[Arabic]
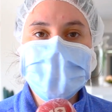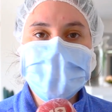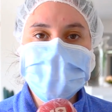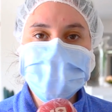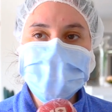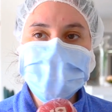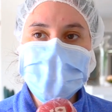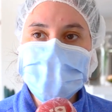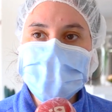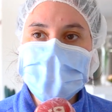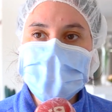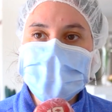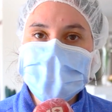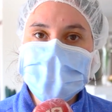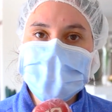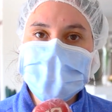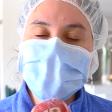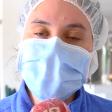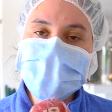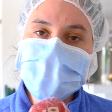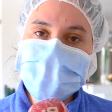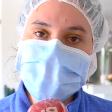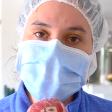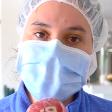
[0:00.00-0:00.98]
آه،
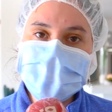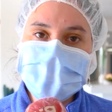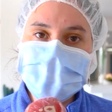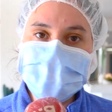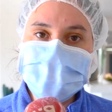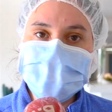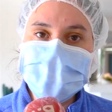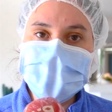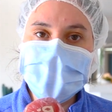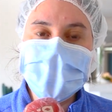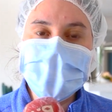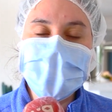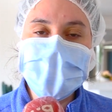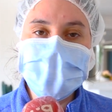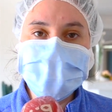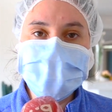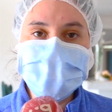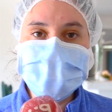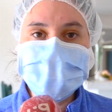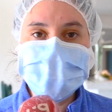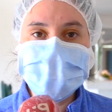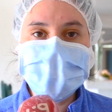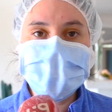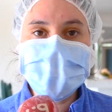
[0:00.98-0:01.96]
جميع الاطر الطبيه
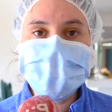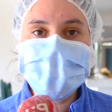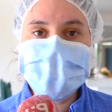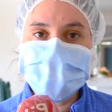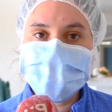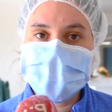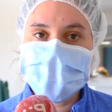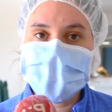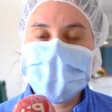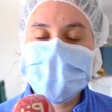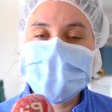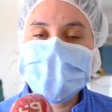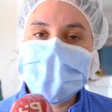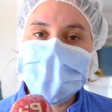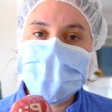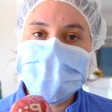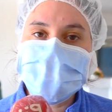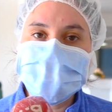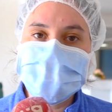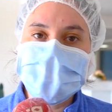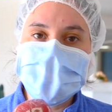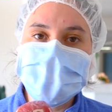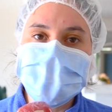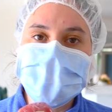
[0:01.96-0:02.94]
كانوا في خدمه في
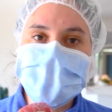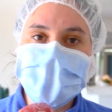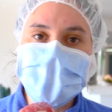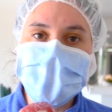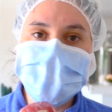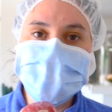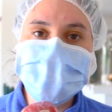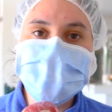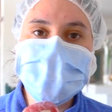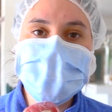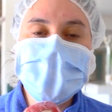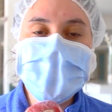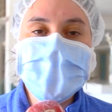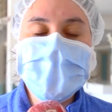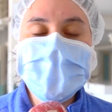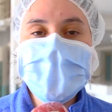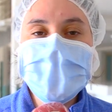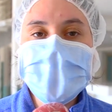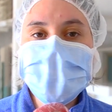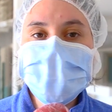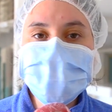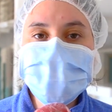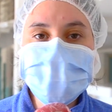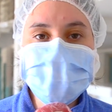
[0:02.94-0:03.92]
الخدمه ديالو
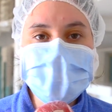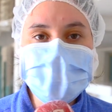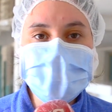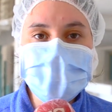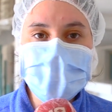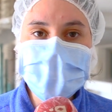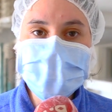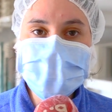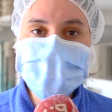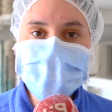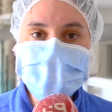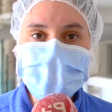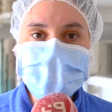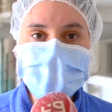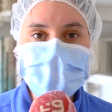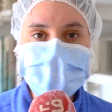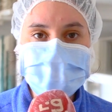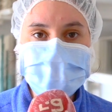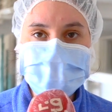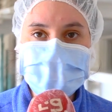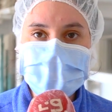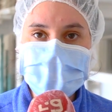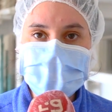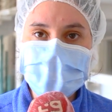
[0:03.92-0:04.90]
الحمد لله
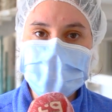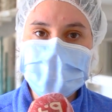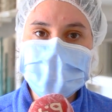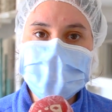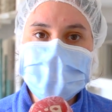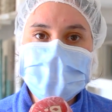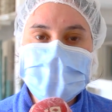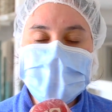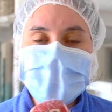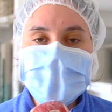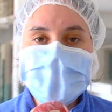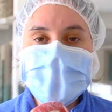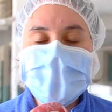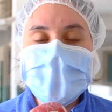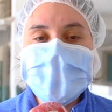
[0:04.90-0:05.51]
كلشي داز مزيان